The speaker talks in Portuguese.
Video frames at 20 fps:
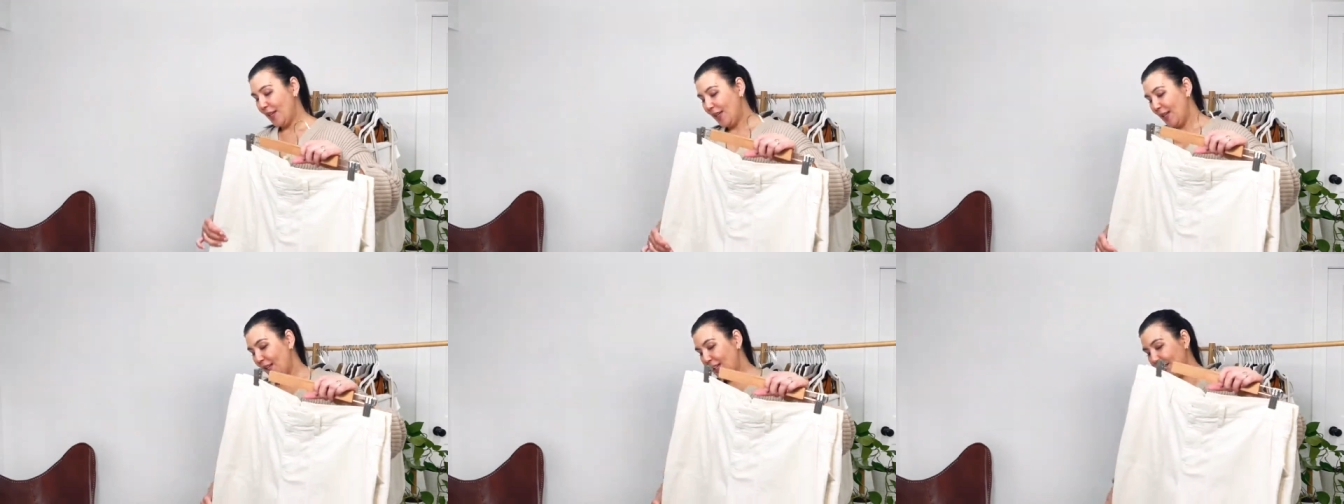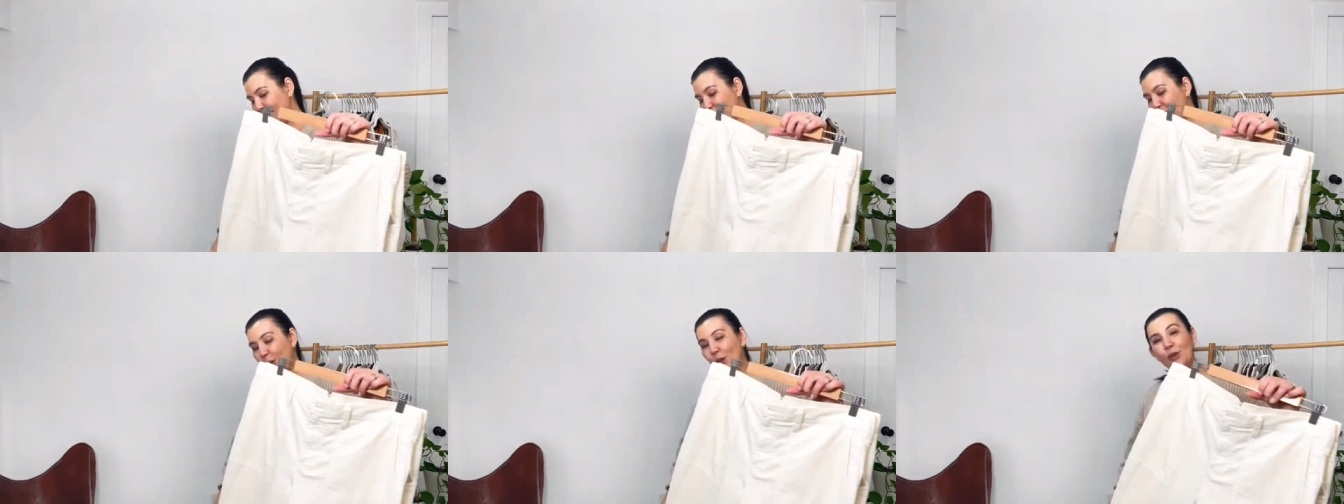
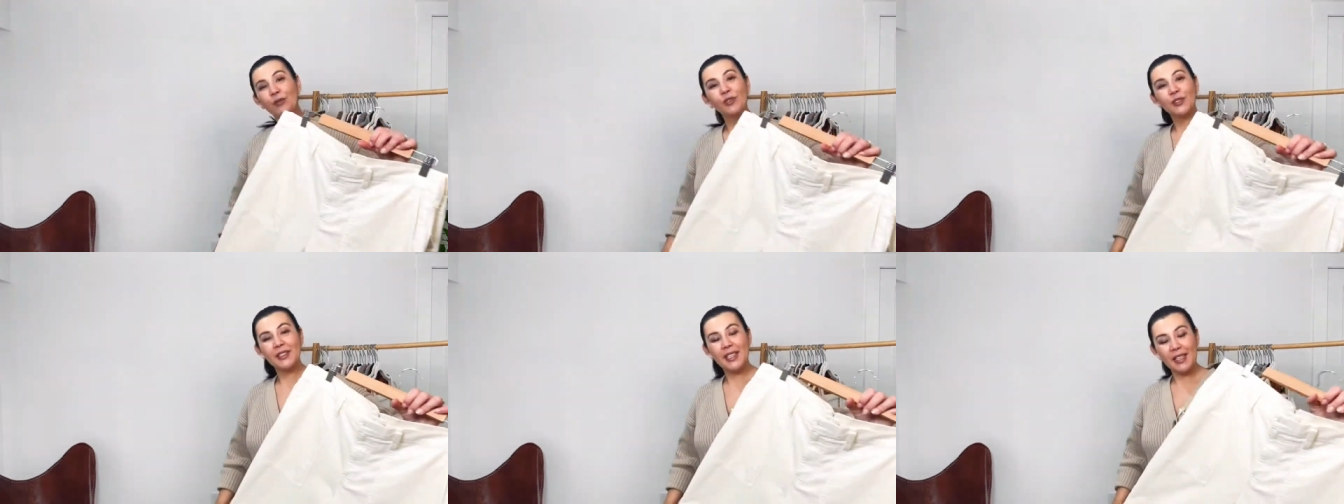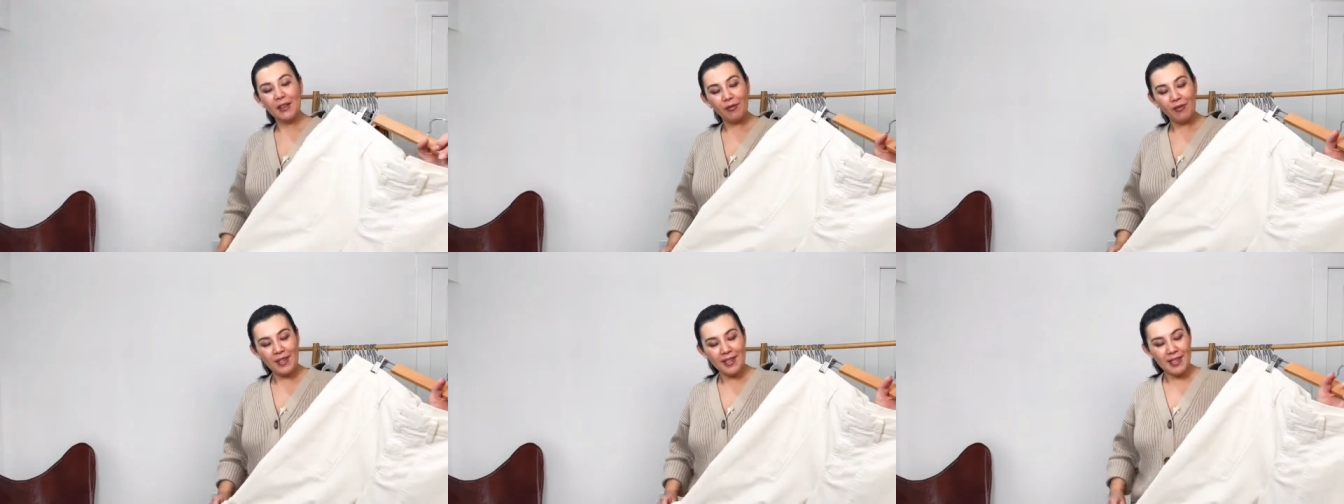então eu vou ter
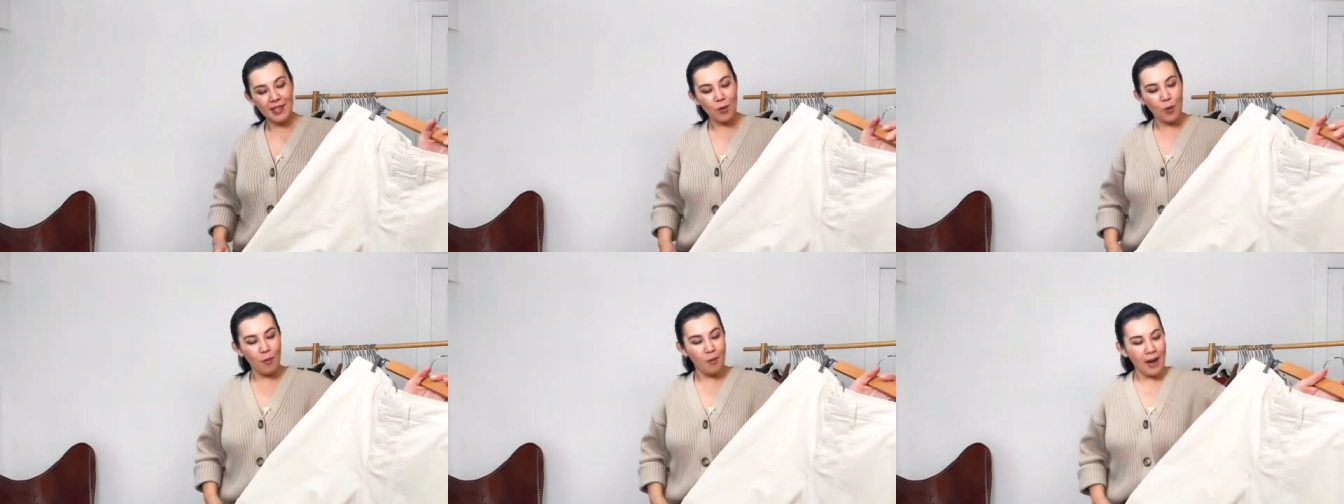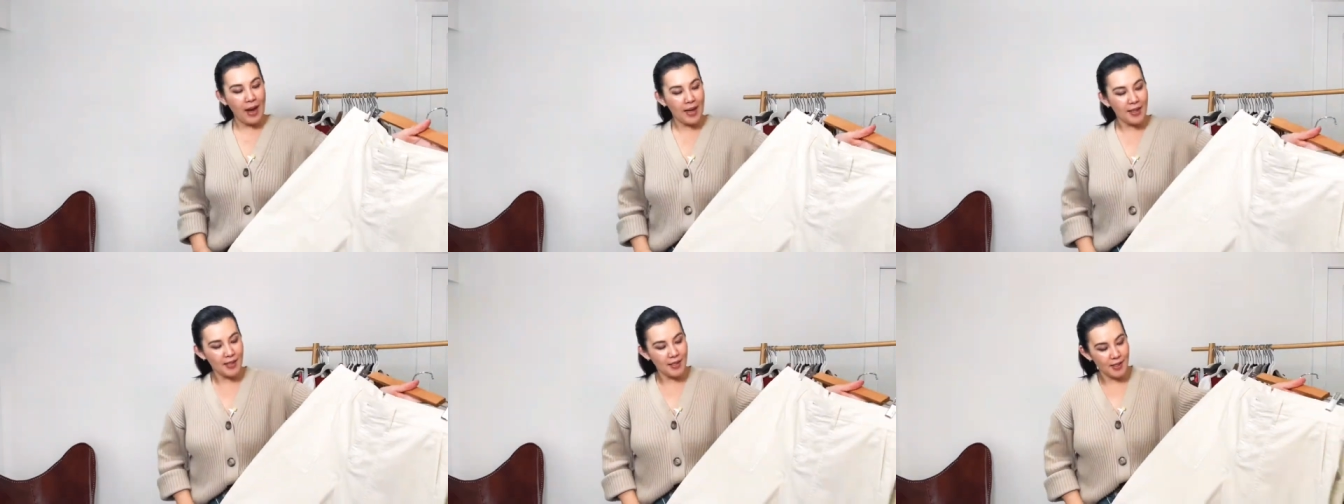que fazer o
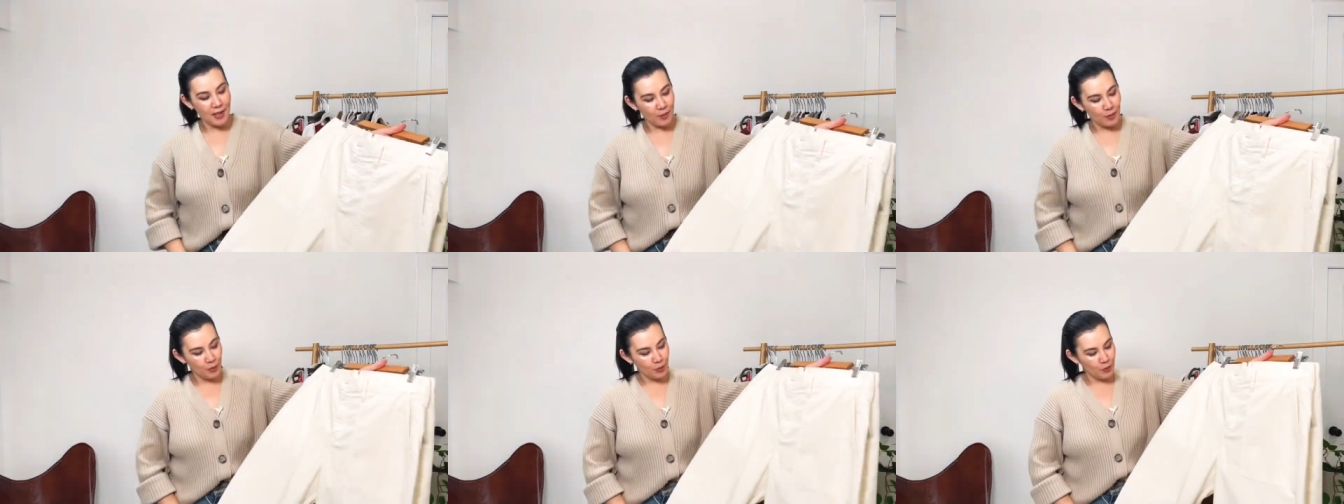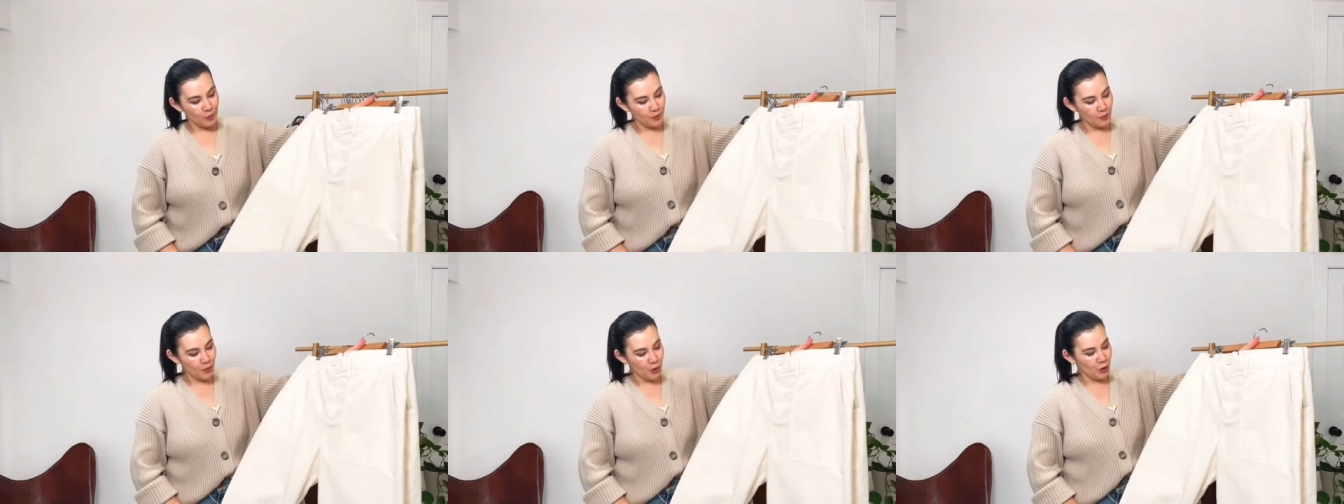
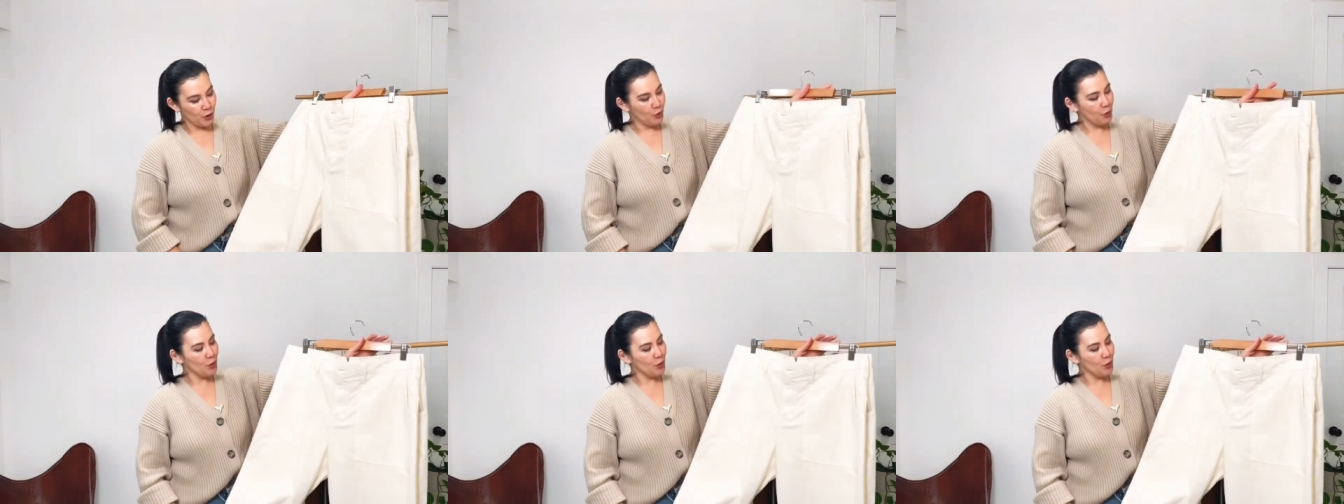máximo de